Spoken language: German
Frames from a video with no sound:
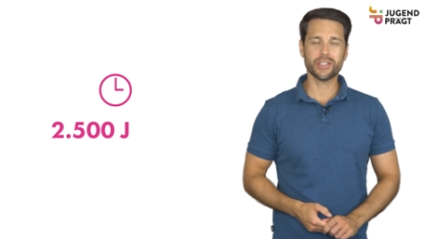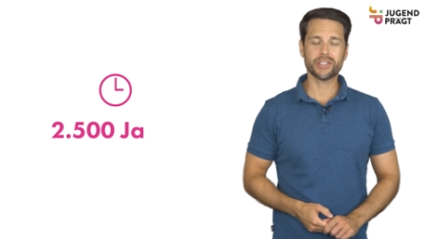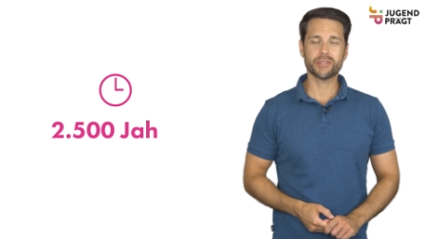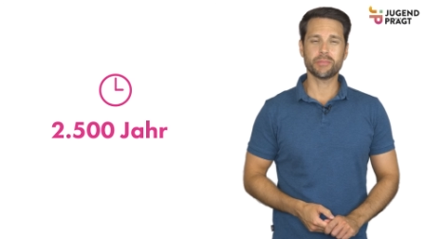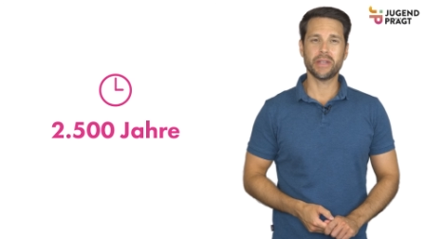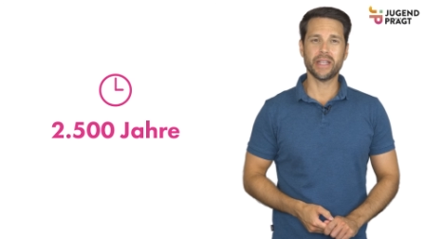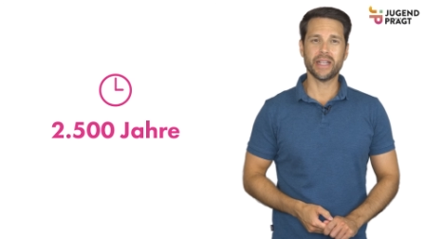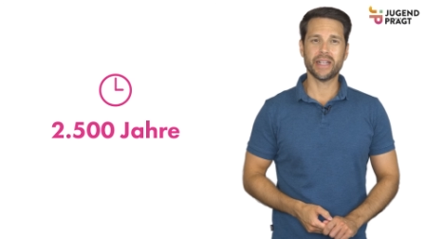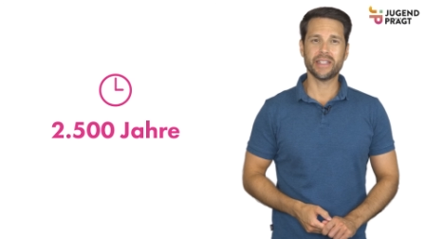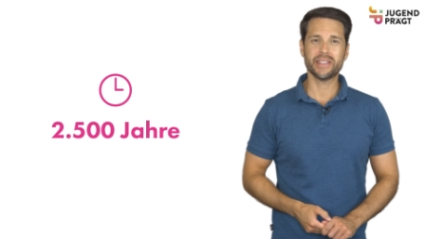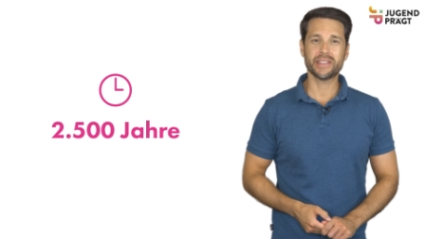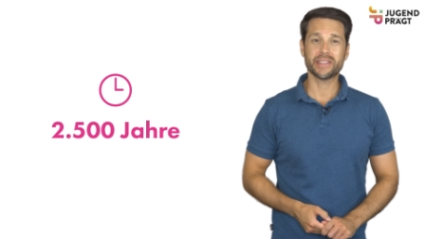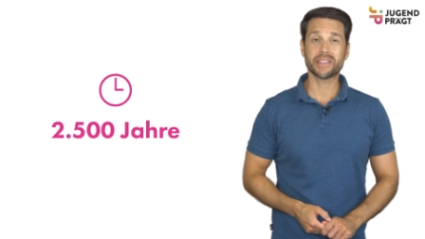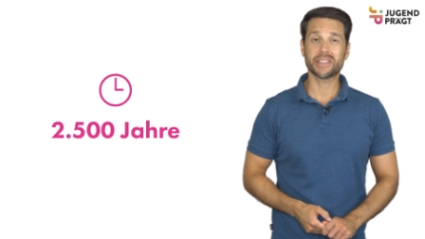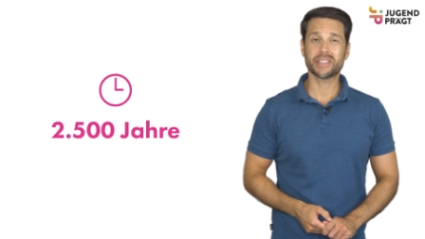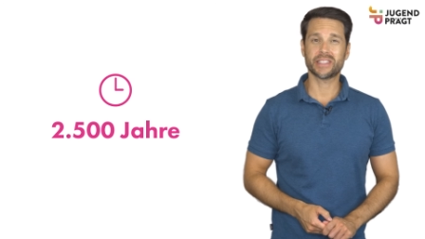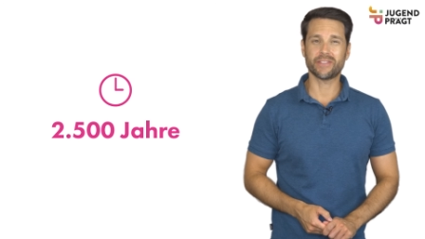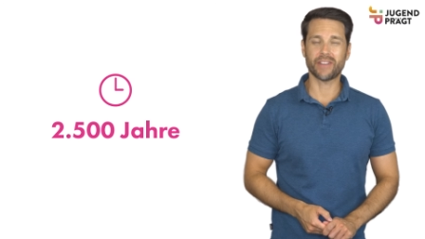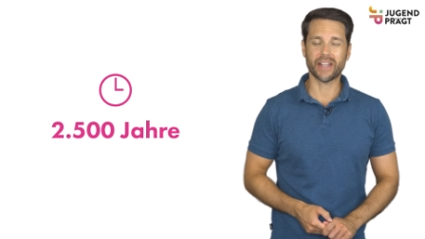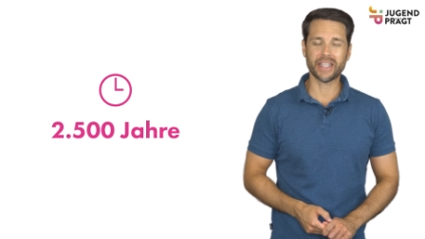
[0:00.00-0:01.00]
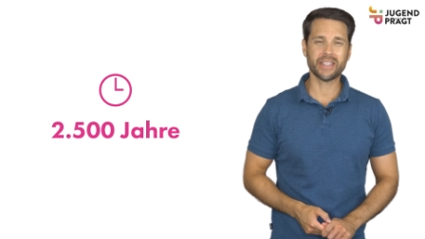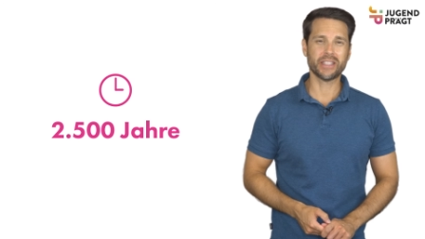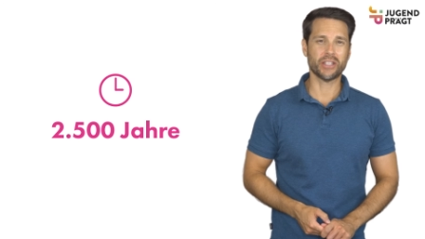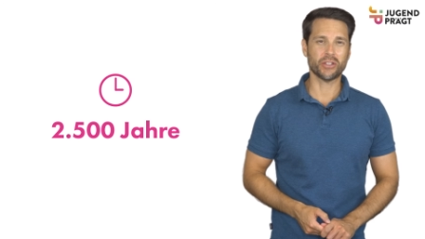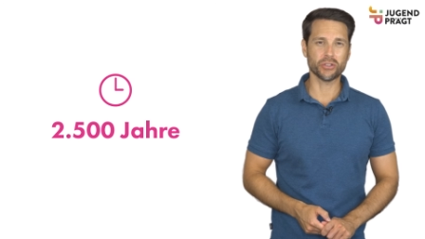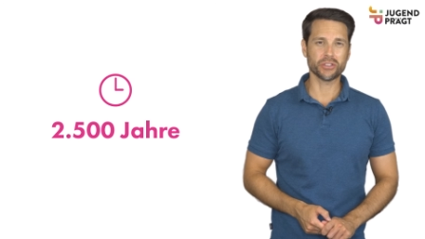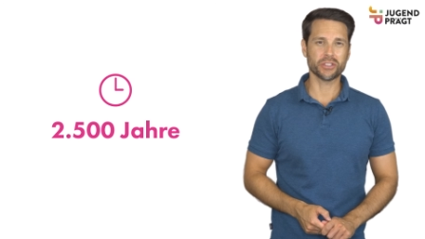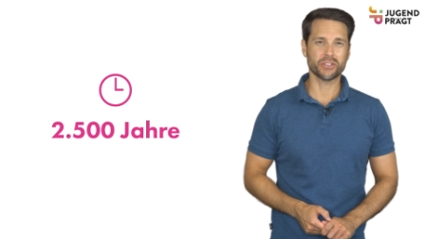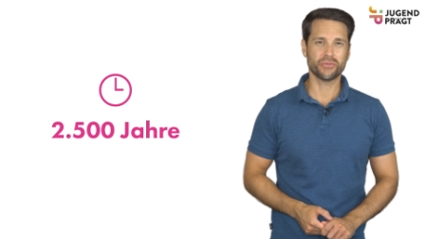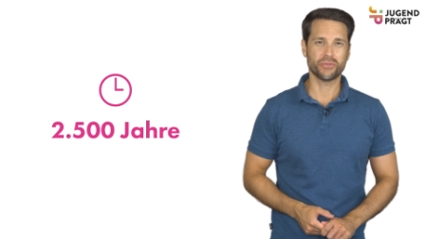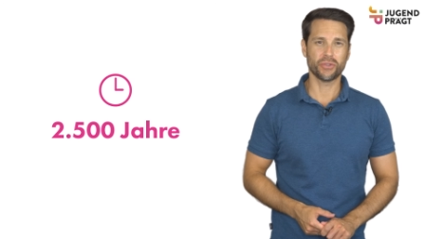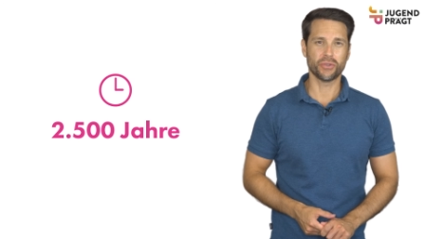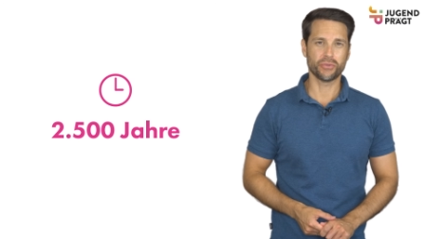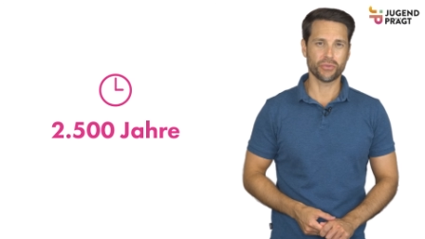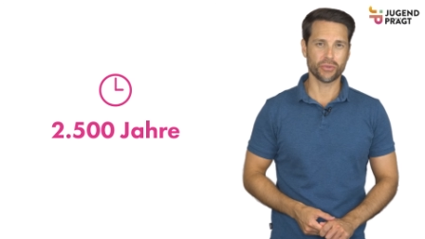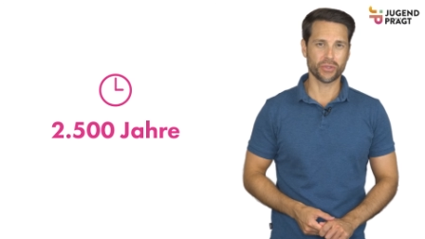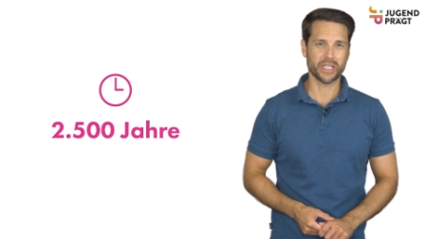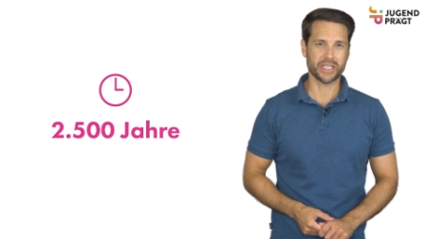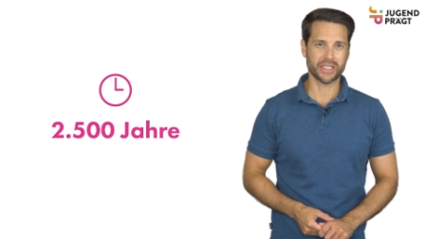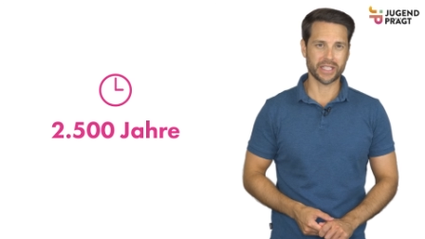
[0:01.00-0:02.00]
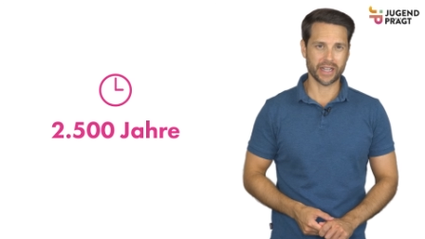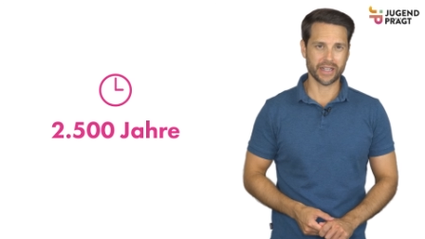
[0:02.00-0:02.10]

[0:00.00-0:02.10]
ist mehr als 2500